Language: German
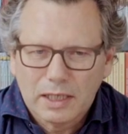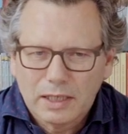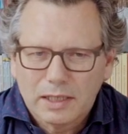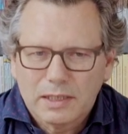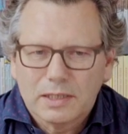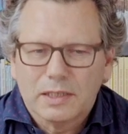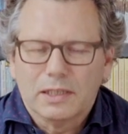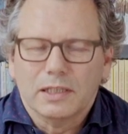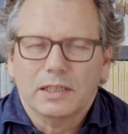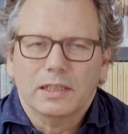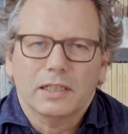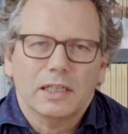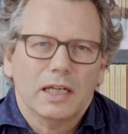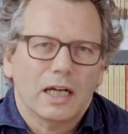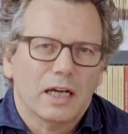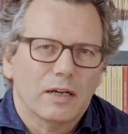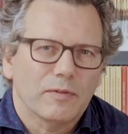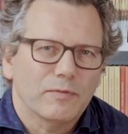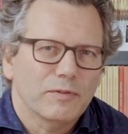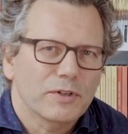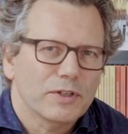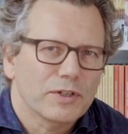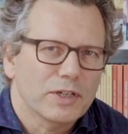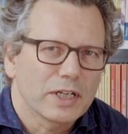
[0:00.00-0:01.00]
Andersen
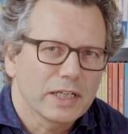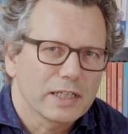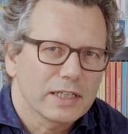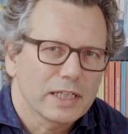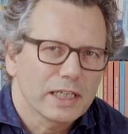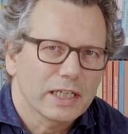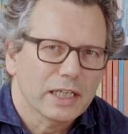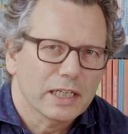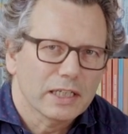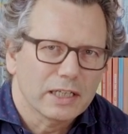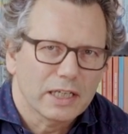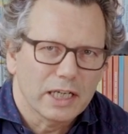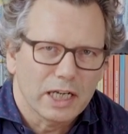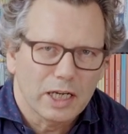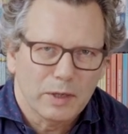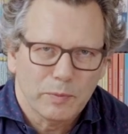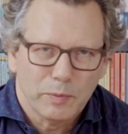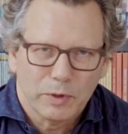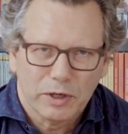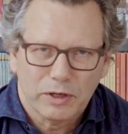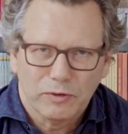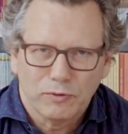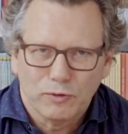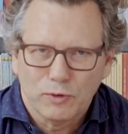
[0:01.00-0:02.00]
haben wir schließlich ein
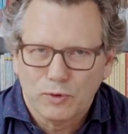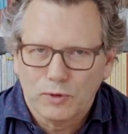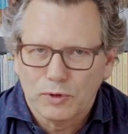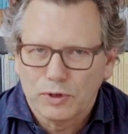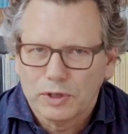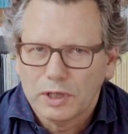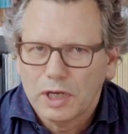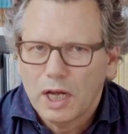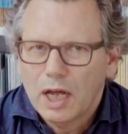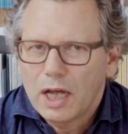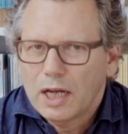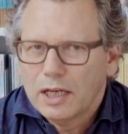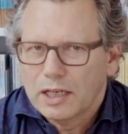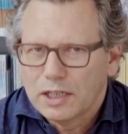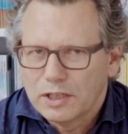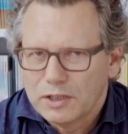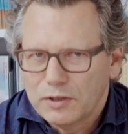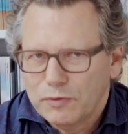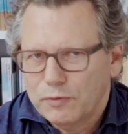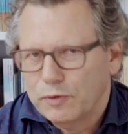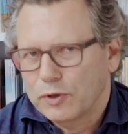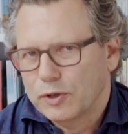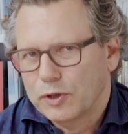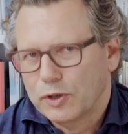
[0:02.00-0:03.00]
Thema gefunden, das
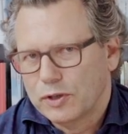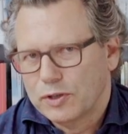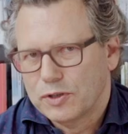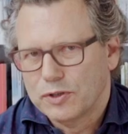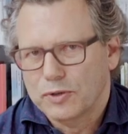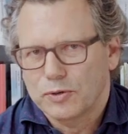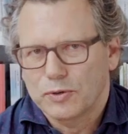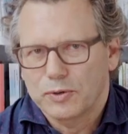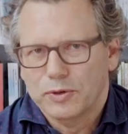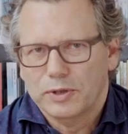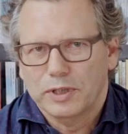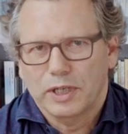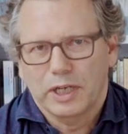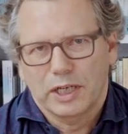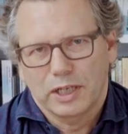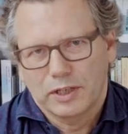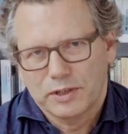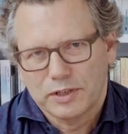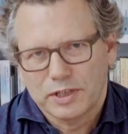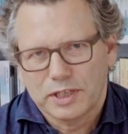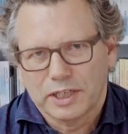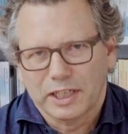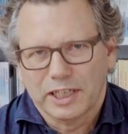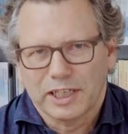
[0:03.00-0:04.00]
sie für Nord-Süd
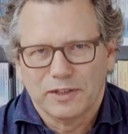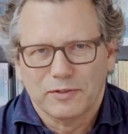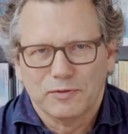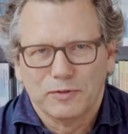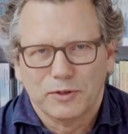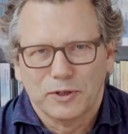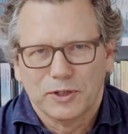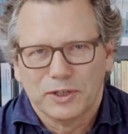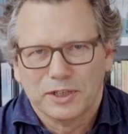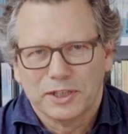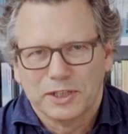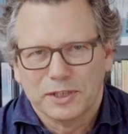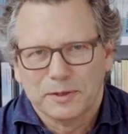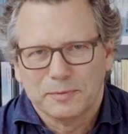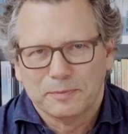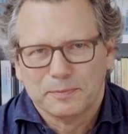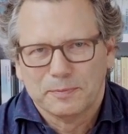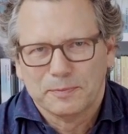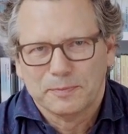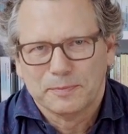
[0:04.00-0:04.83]
illustrieren wollte.